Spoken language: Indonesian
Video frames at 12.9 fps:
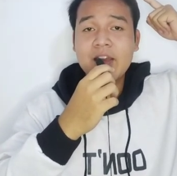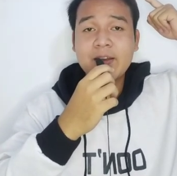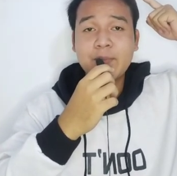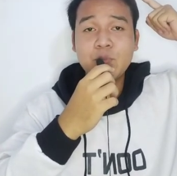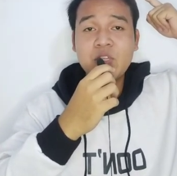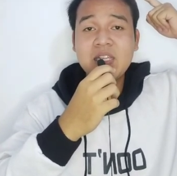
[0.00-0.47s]

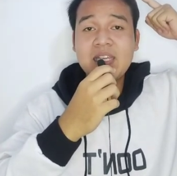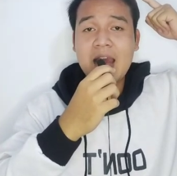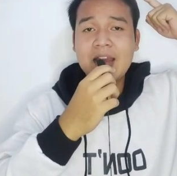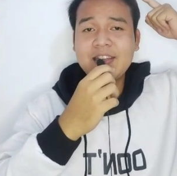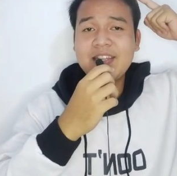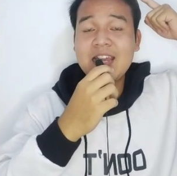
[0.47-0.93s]

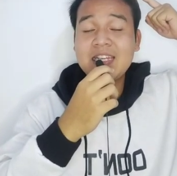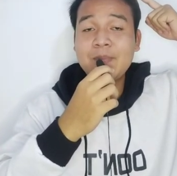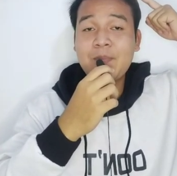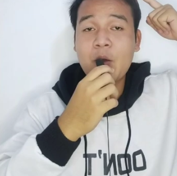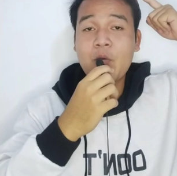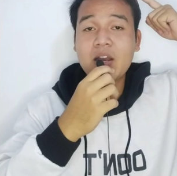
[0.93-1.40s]
Kemudian dia
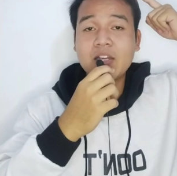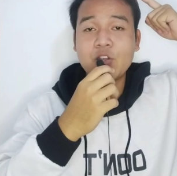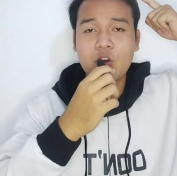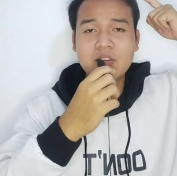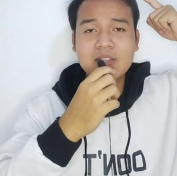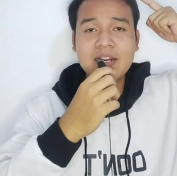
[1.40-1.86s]
dibawa ke
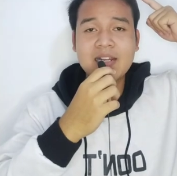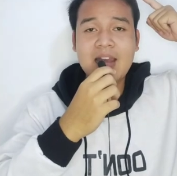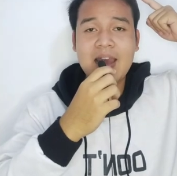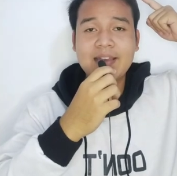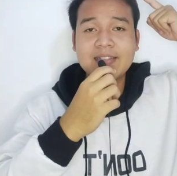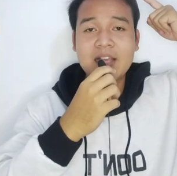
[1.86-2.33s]
dokter
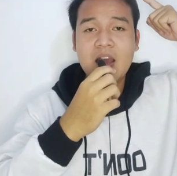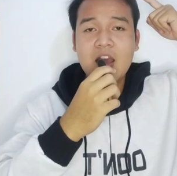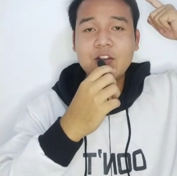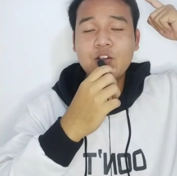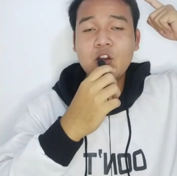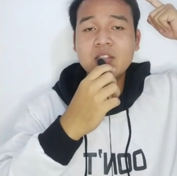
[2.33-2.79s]
guys.
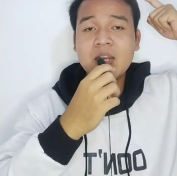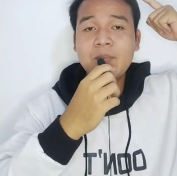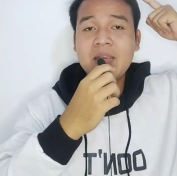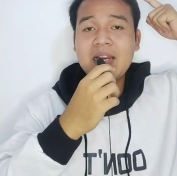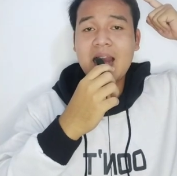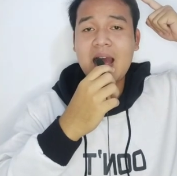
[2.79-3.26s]

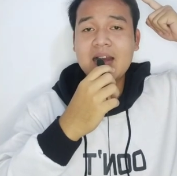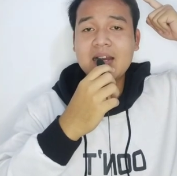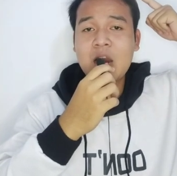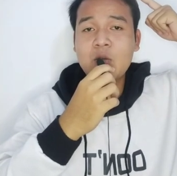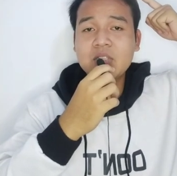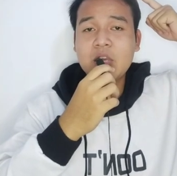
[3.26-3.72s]
Dokter bilang
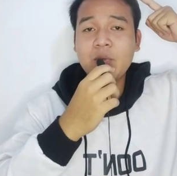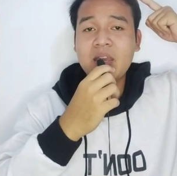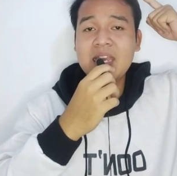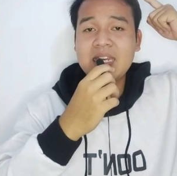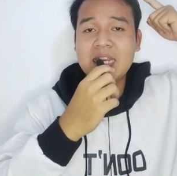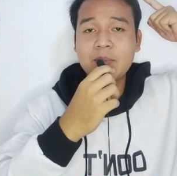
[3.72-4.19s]
kalau
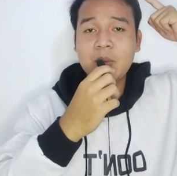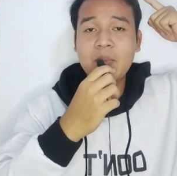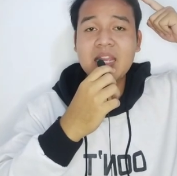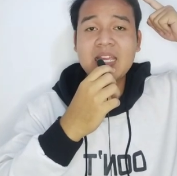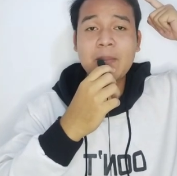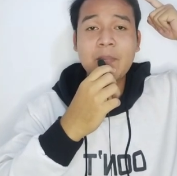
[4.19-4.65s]
cewek ini
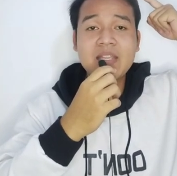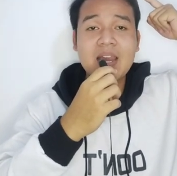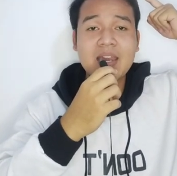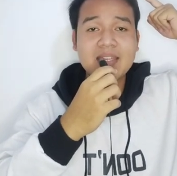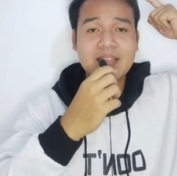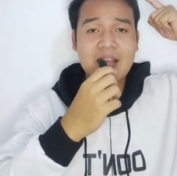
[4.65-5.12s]
memiliki
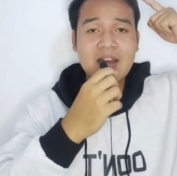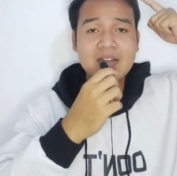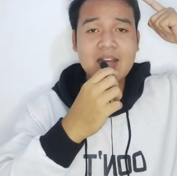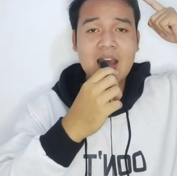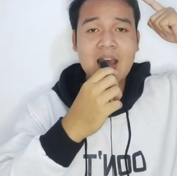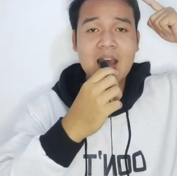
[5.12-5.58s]
penyakit
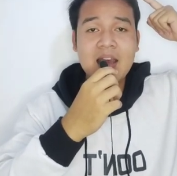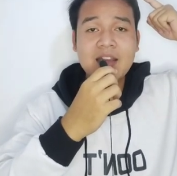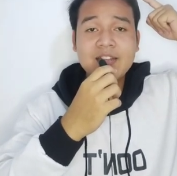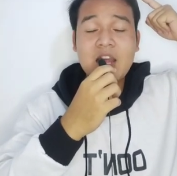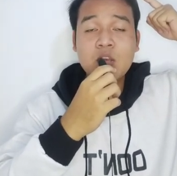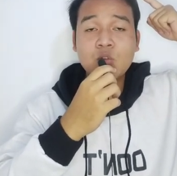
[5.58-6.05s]
langka
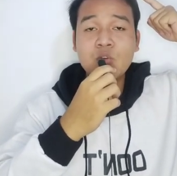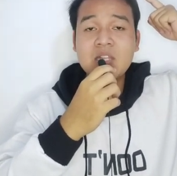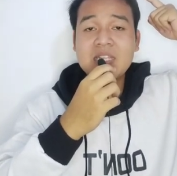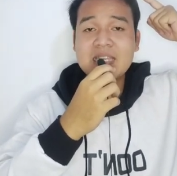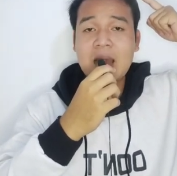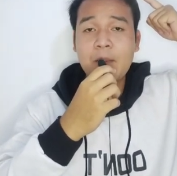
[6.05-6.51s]
dan
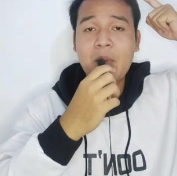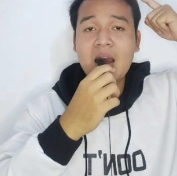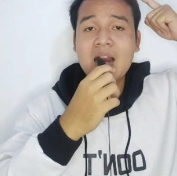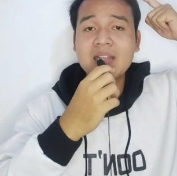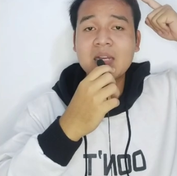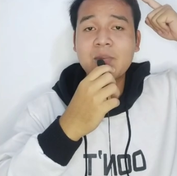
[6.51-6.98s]
kulitnya
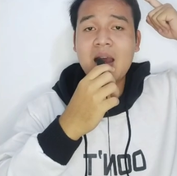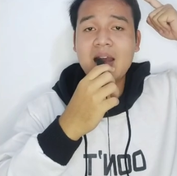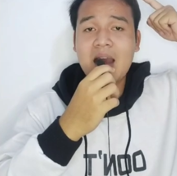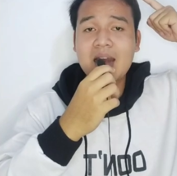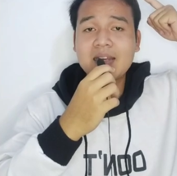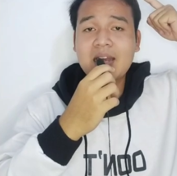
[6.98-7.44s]
bakal
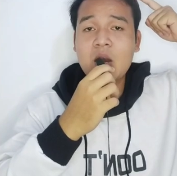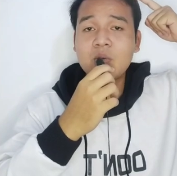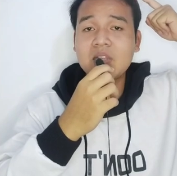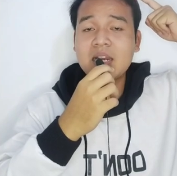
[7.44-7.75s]
terbakar kalau